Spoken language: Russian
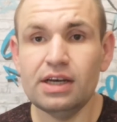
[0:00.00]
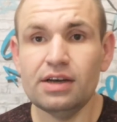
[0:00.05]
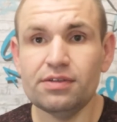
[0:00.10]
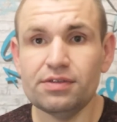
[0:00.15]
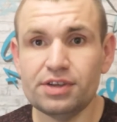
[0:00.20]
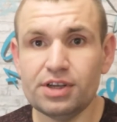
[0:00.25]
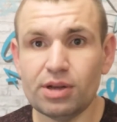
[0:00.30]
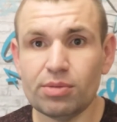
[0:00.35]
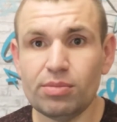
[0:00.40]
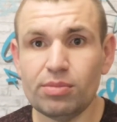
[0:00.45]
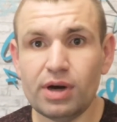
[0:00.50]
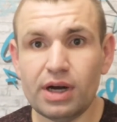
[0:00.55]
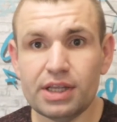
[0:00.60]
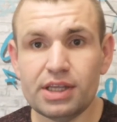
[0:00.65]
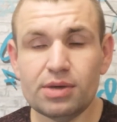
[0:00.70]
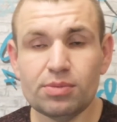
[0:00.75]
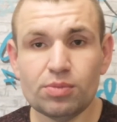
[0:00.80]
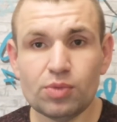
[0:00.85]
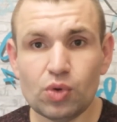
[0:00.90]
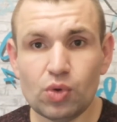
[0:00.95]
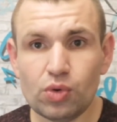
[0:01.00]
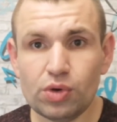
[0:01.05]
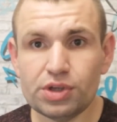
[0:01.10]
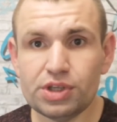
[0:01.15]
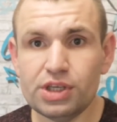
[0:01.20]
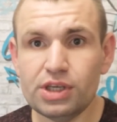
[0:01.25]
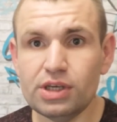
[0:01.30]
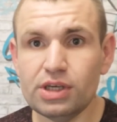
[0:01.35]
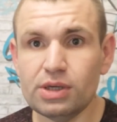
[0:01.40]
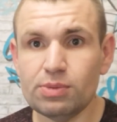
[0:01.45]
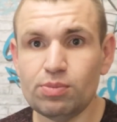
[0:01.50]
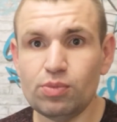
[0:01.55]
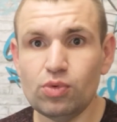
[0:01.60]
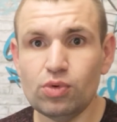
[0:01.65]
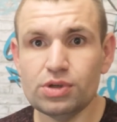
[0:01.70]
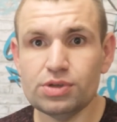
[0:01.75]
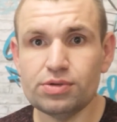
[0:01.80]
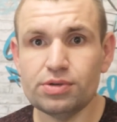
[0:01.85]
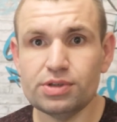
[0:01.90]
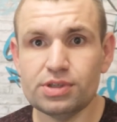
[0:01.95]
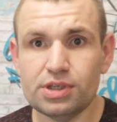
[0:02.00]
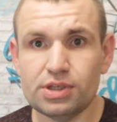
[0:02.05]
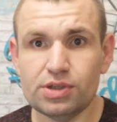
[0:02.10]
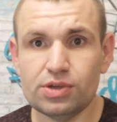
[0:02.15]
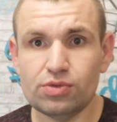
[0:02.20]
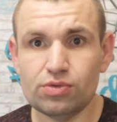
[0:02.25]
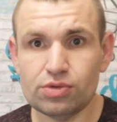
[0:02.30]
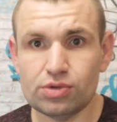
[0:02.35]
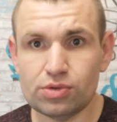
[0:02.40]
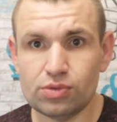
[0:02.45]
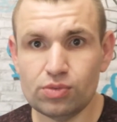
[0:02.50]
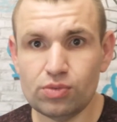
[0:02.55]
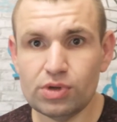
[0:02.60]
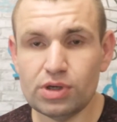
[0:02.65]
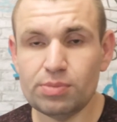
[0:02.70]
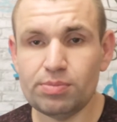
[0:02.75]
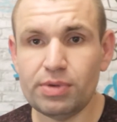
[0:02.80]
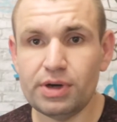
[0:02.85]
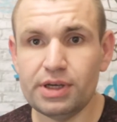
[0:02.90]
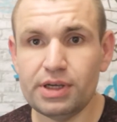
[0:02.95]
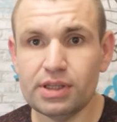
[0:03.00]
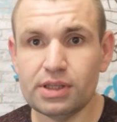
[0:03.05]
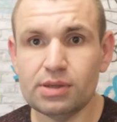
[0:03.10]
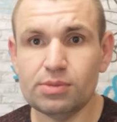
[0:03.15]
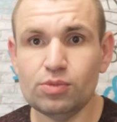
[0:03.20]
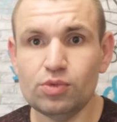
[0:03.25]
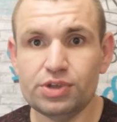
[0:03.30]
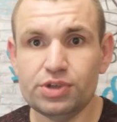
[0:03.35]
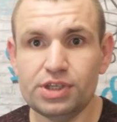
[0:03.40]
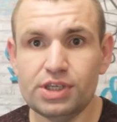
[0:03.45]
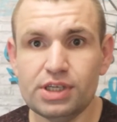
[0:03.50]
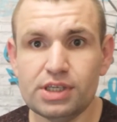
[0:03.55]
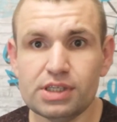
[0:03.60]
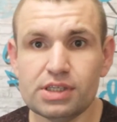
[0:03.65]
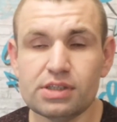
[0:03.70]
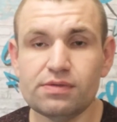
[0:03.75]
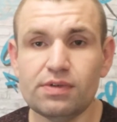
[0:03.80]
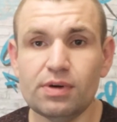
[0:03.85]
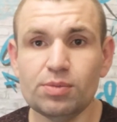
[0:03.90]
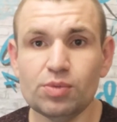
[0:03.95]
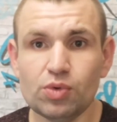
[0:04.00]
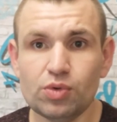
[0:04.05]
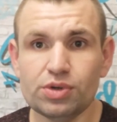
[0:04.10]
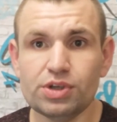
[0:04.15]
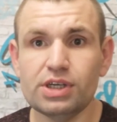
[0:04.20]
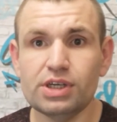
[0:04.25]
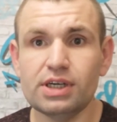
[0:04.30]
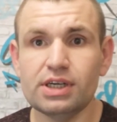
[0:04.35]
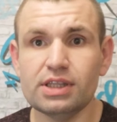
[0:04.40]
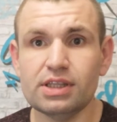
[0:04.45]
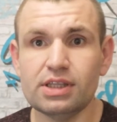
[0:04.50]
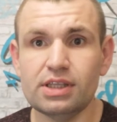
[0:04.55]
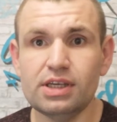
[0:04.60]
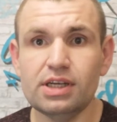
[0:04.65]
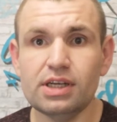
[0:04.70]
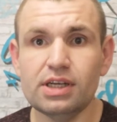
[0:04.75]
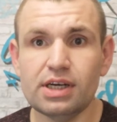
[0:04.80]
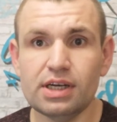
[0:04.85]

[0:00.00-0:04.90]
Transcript: В Германии многие пользуются этой услугой, поэтому есть во многих отелях,